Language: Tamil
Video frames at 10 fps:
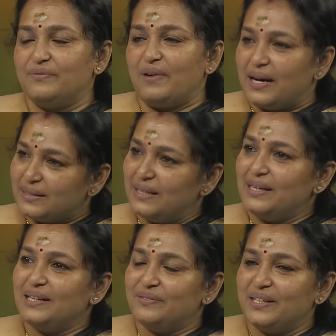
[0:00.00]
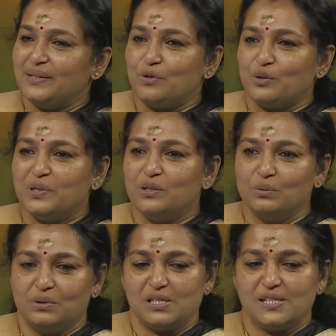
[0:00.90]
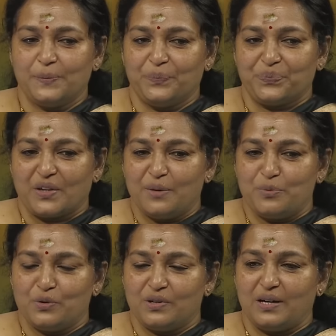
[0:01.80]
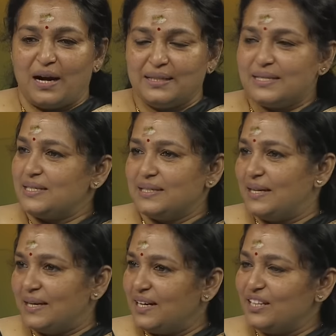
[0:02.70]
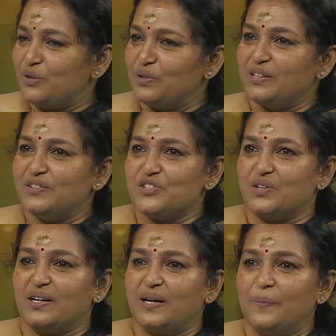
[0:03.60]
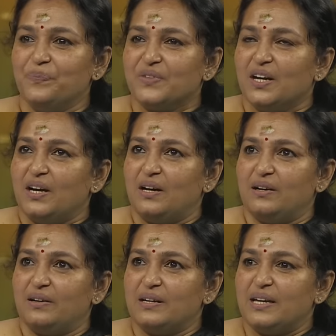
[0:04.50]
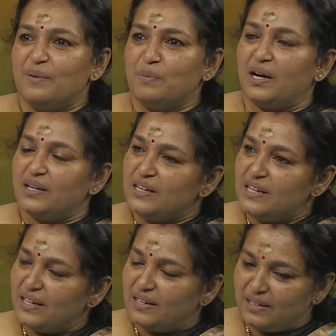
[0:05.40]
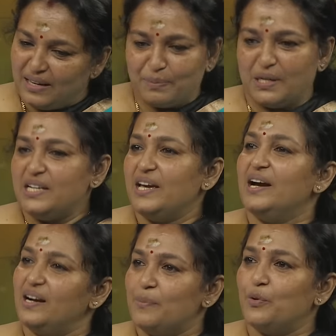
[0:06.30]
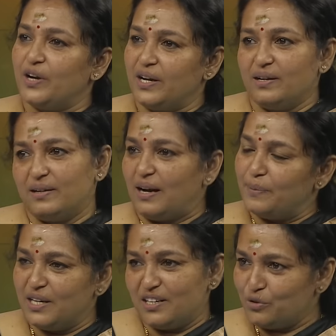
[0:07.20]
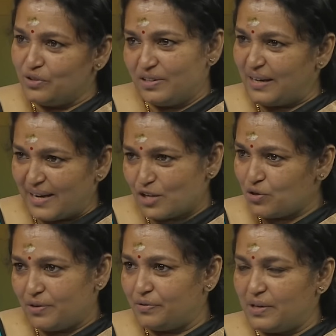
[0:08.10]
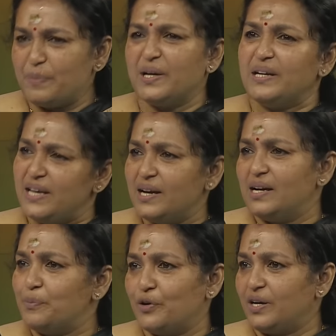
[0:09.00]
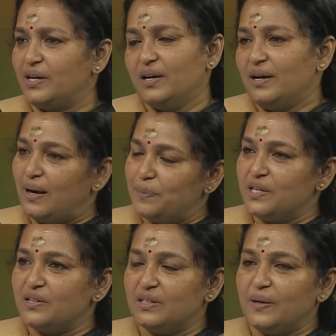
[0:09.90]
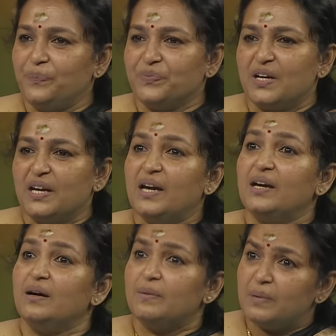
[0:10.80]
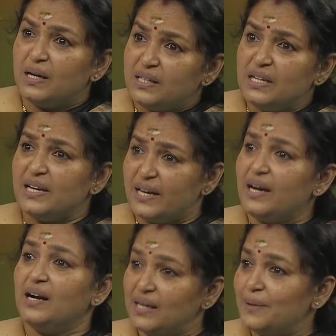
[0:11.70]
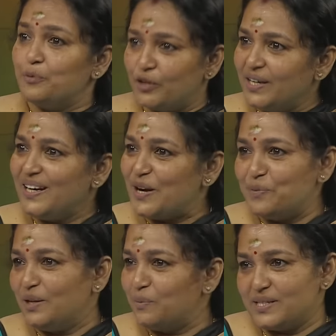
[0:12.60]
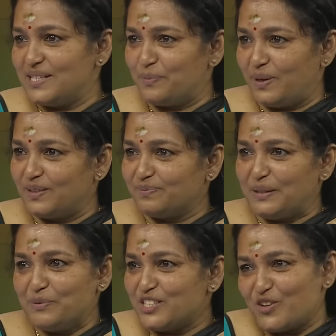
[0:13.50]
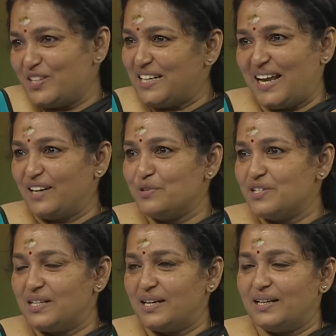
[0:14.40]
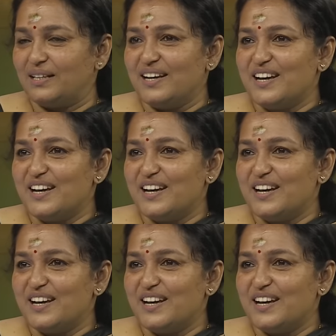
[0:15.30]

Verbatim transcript: வார்த்தைகளை விட வாட் வி டூ இஸ் இப்போ ஒரு ஆர்டிஸ்ட் தெரியாதவங்கன்னு வச்சுக்கோங்களேன் ஏமா நீ ஏமா நீ ஏன் அங்கே போகிற அப்படின்றது ஒரு நேச்சுரல் ஃப்ளோ ஏமா நீ ஏன் அங்கே போகிற அப்படின்றது ஏ அம்மா நீ ஏன் அங்கே போகிற அப்படின்னு பேசியிருப்பாங்க பிகாஸ் அவங்களுக்கு லாங்குவேஜ் தெரியாது